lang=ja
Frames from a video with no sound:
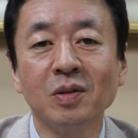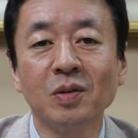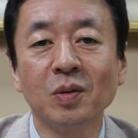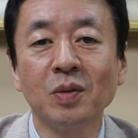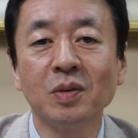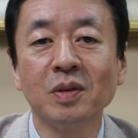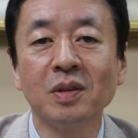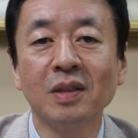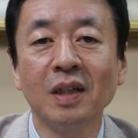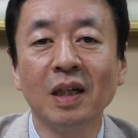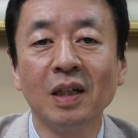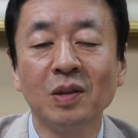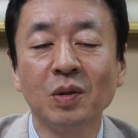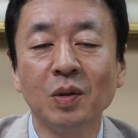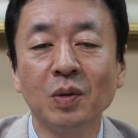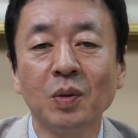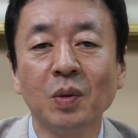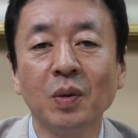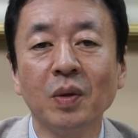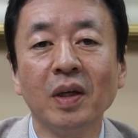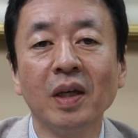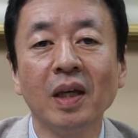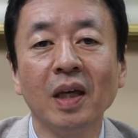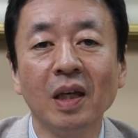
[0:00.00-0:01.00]
存在と
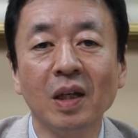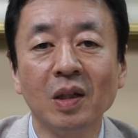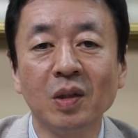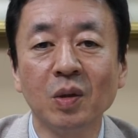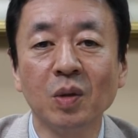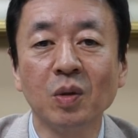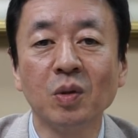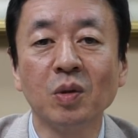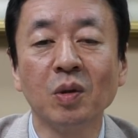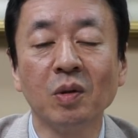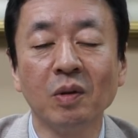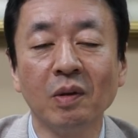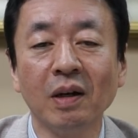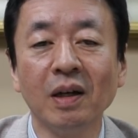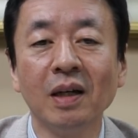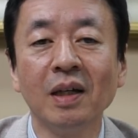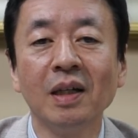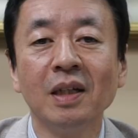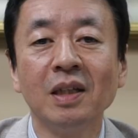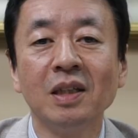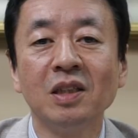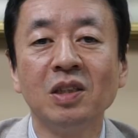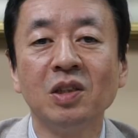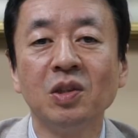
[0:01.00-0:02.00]
の影響というのは
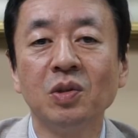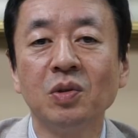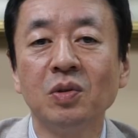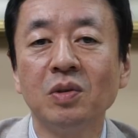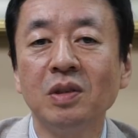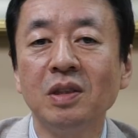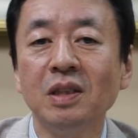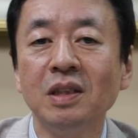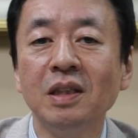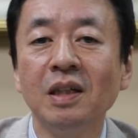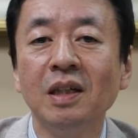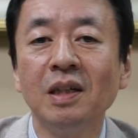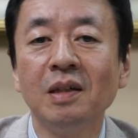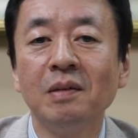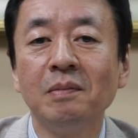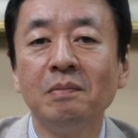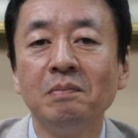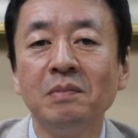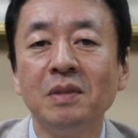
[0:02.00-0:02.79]
非常に